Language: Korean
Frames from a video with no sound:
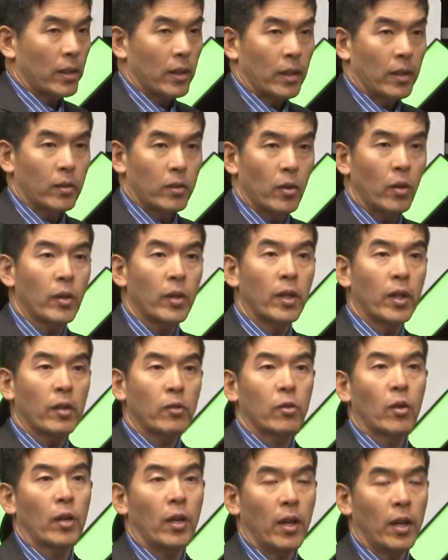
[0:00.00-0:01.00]
설계를
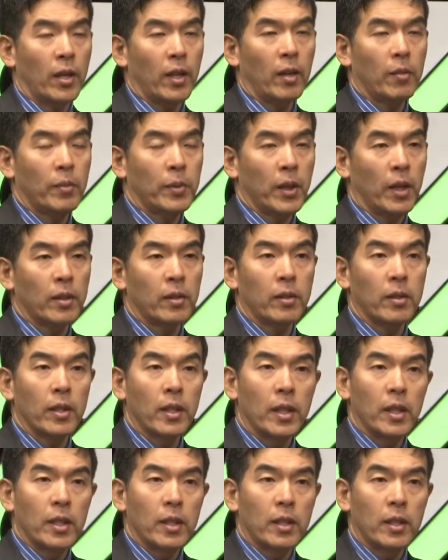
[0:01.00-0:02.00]
해주, 하게 합니다. 한
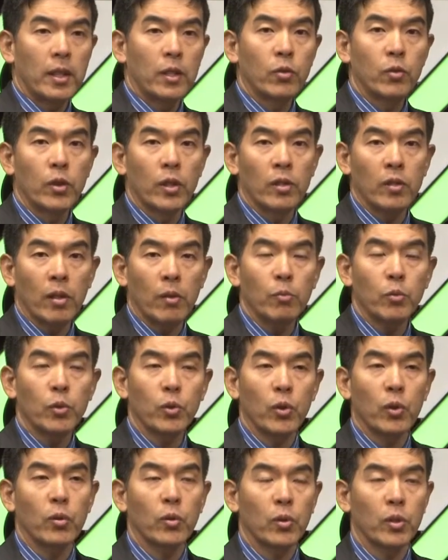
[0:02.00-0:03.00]
2주 내지 3주
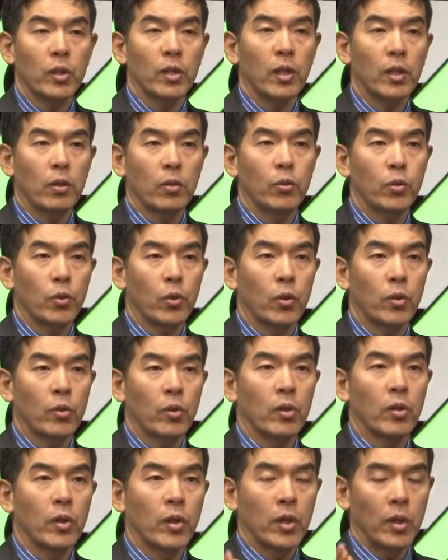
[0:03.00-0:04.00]
정도 시간을 주고
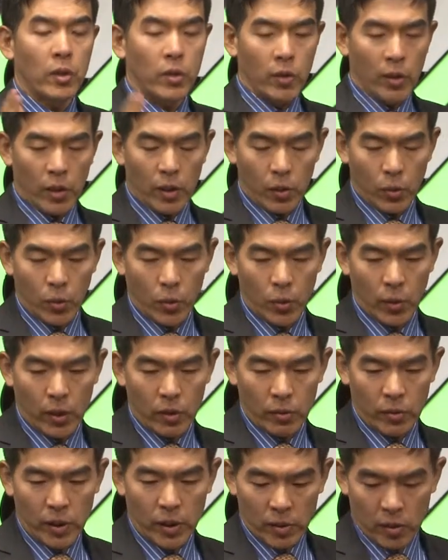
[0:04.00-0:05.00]
그래서 저희가 그걸
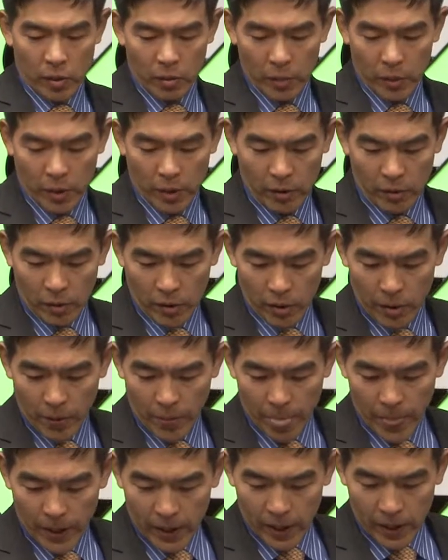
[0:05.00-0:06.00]
채점을 해서
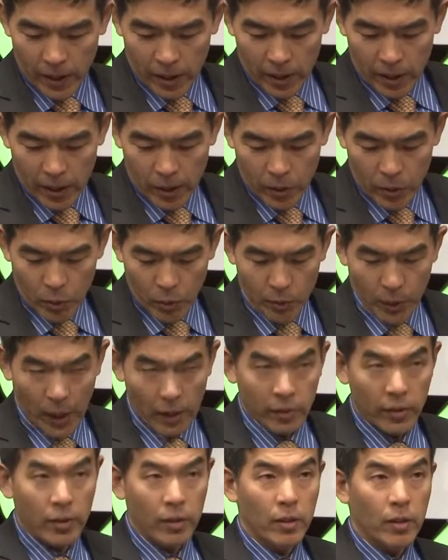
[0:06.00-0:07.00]
조금
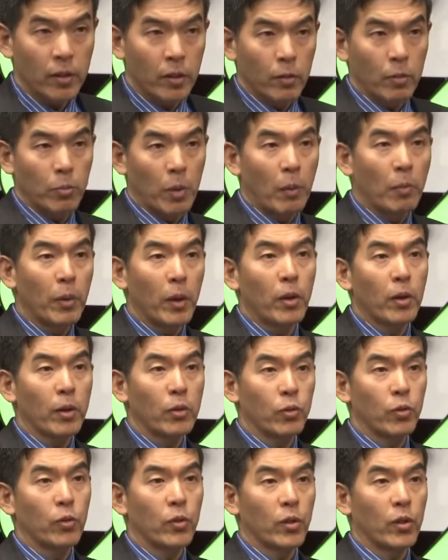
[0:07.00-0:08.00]
학생들 좀 변별력을
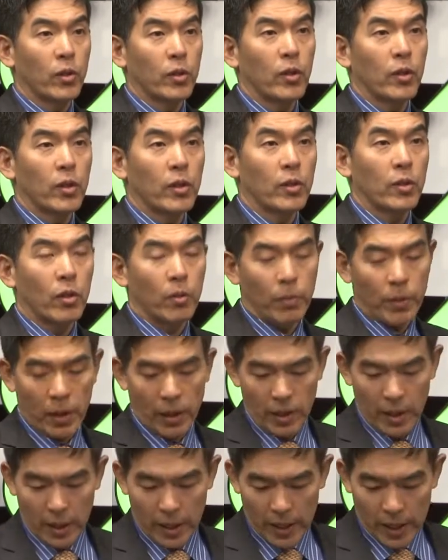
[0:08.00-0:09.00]
주는 거죠. 정말
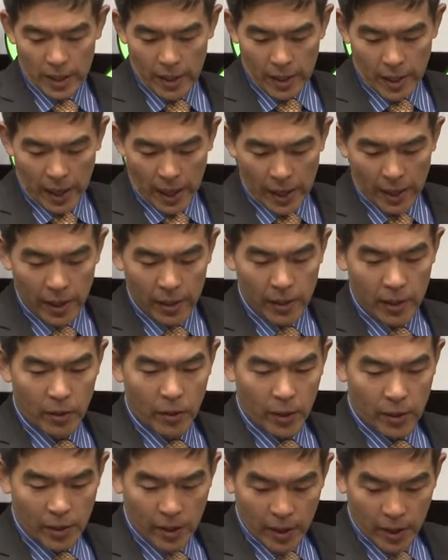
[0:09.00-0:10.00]
하란 대로
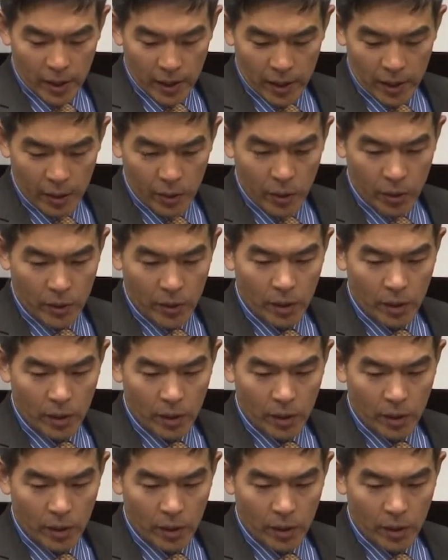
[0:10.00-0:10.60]
하는 게 아니라 너희들이